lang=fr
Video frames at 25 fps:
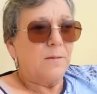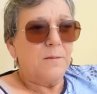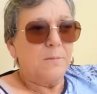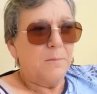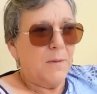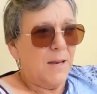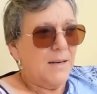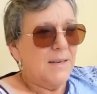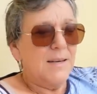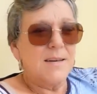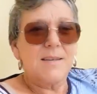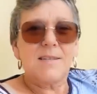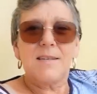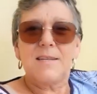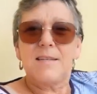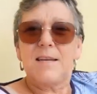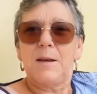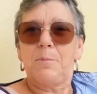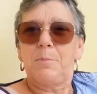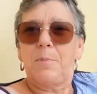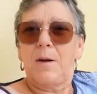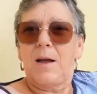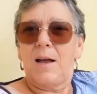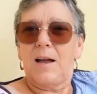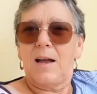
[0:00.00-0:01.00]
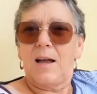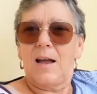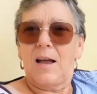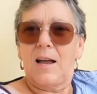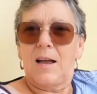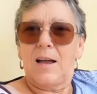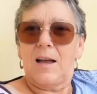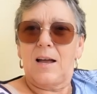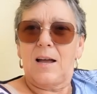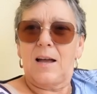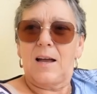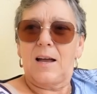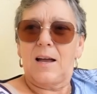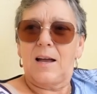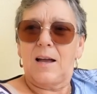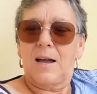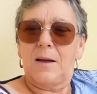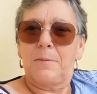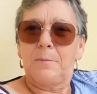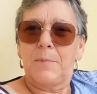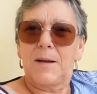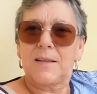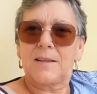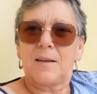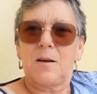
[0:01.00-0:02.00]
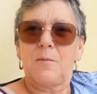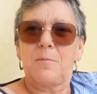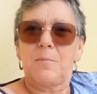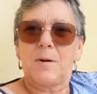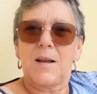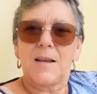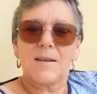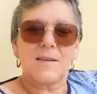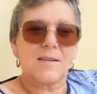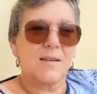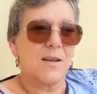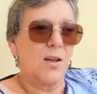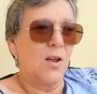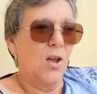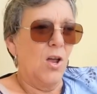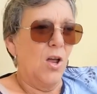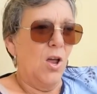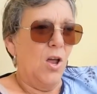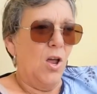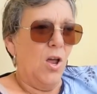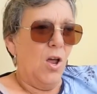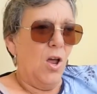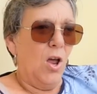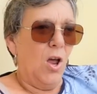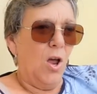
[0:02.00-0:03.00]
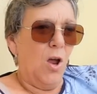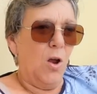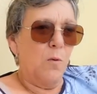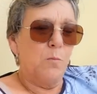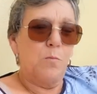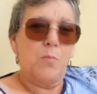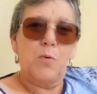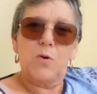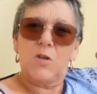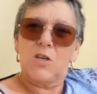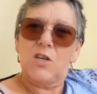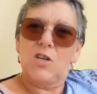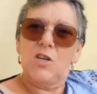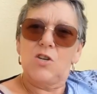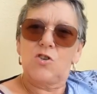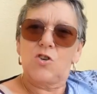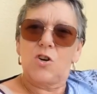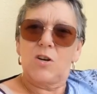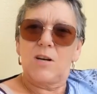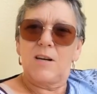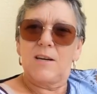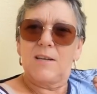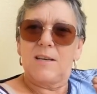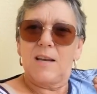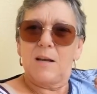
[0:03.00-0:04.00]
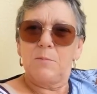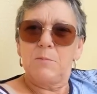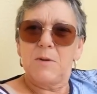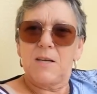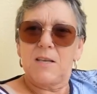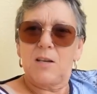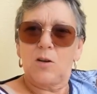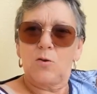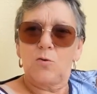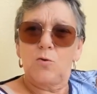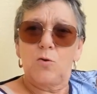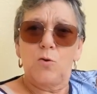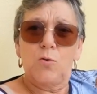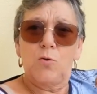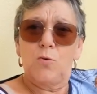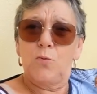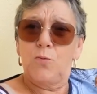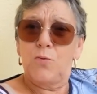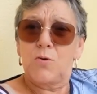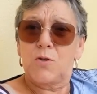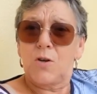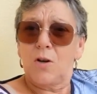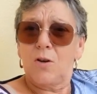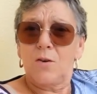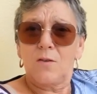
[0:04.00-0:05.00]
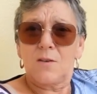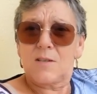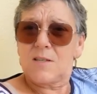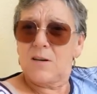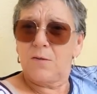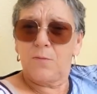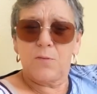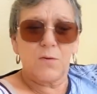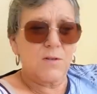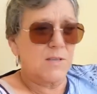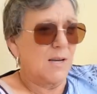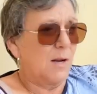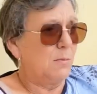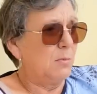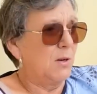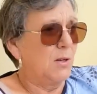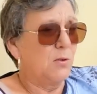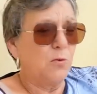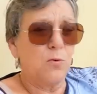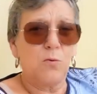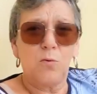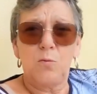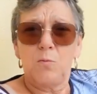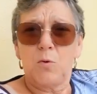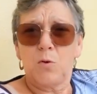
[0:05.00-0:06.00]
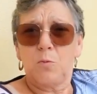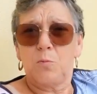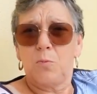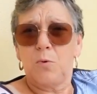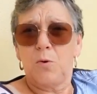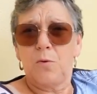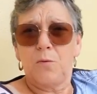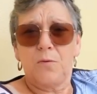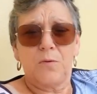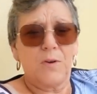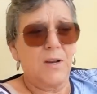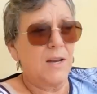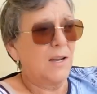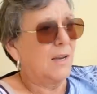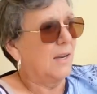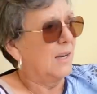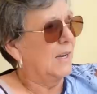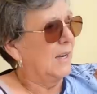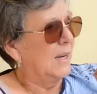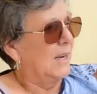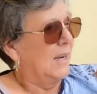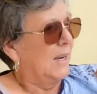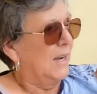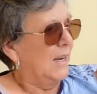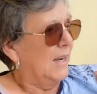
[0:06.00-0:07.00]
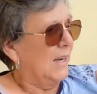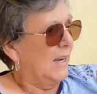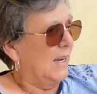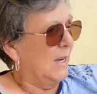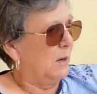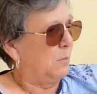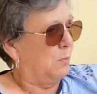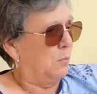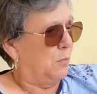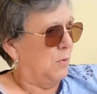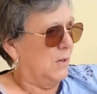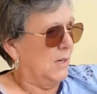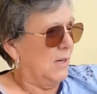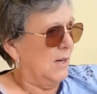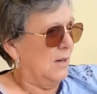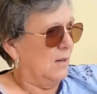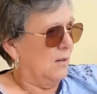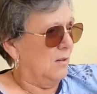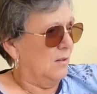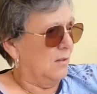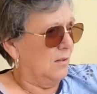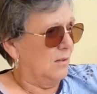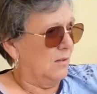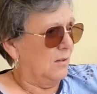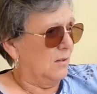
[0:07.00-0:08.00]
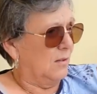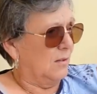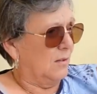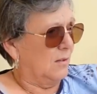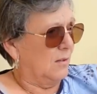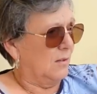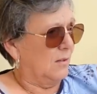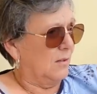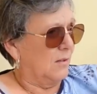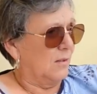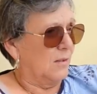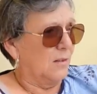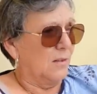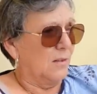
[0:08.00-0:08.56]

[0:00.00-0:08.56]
ben, n'hésitez pas à mettre en place un petit jeûne intermittent de 12 heures, c'est faisable, hein, tout le monde peut le faire. Et puis, euh,